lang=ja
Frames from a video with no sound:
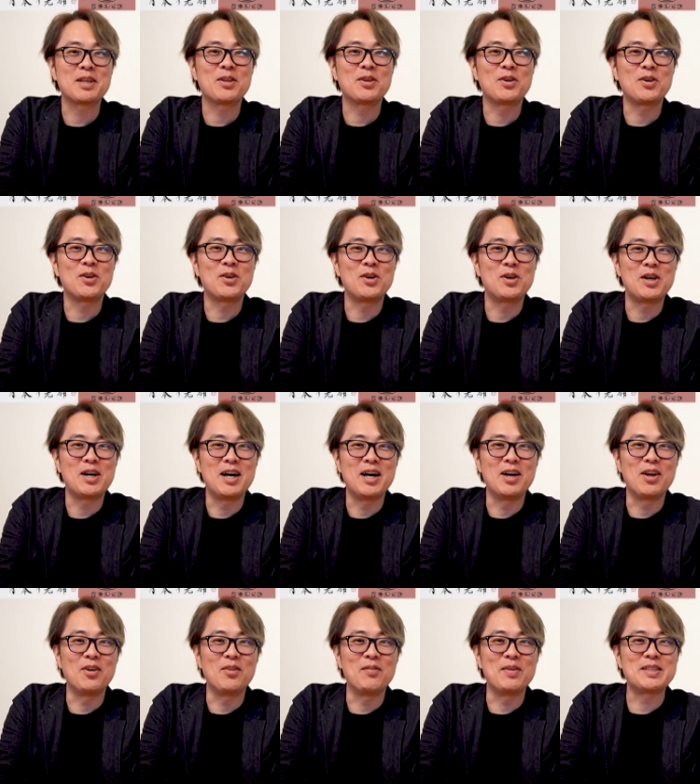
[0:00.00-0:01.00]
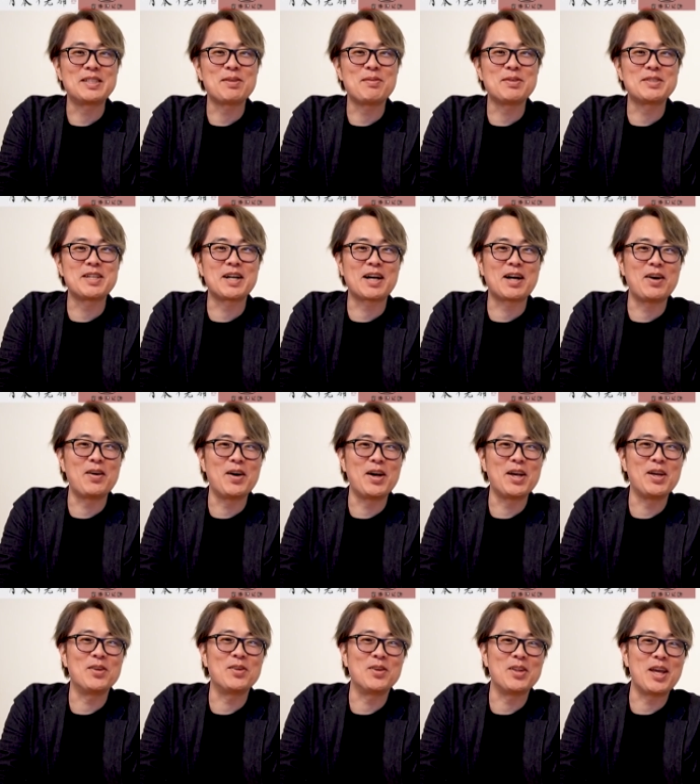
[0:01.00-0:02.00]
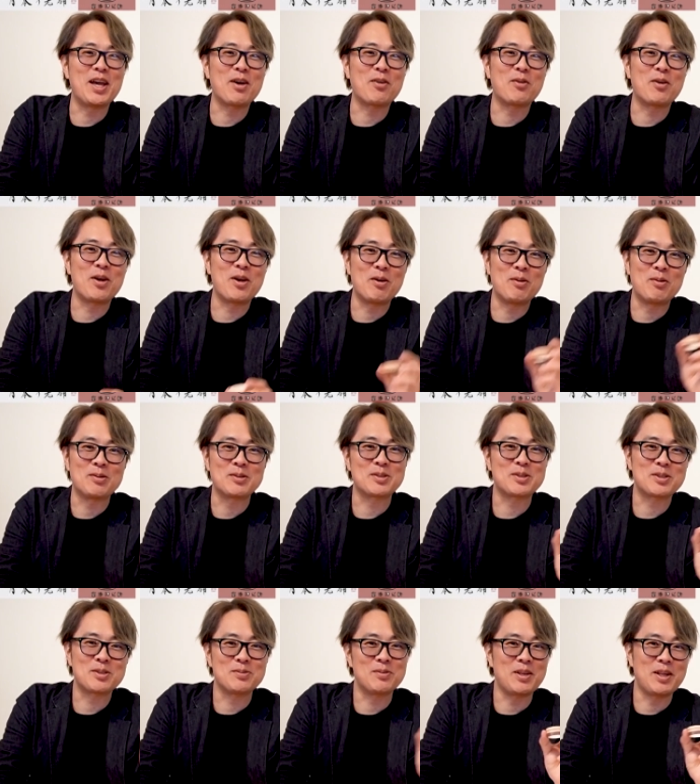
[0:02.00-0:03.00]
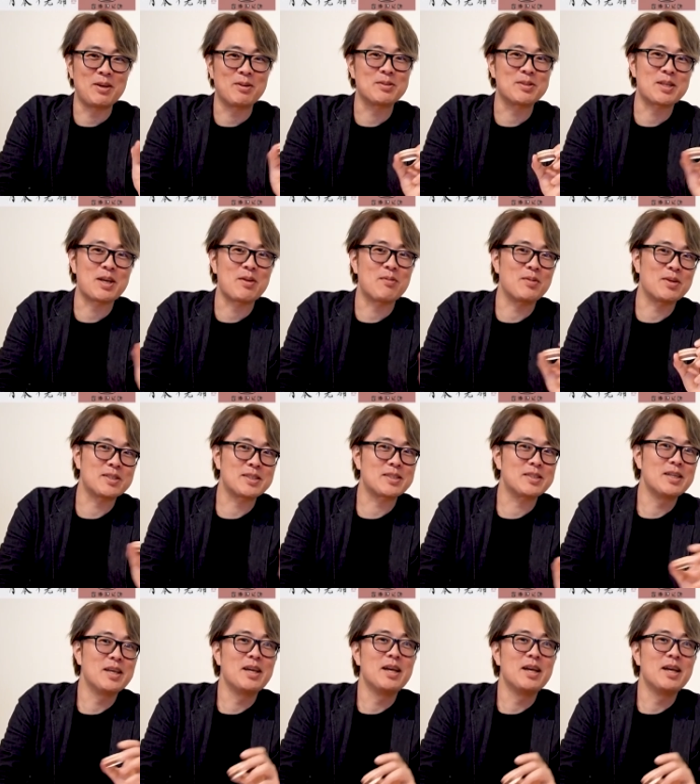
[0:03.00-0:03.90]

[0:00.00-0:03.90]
すけどあのめちゃめちゃ可愛いのでこれおすすめでございます